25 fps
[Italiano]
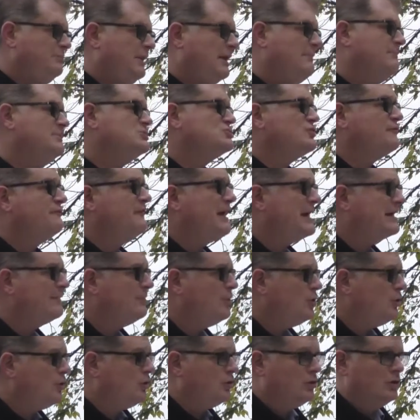Mi
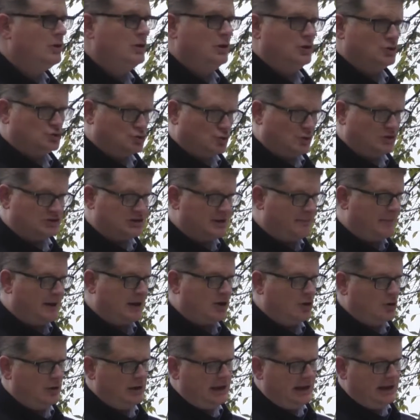soffermo su queste
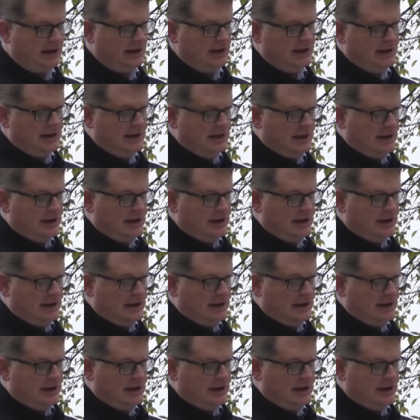parole,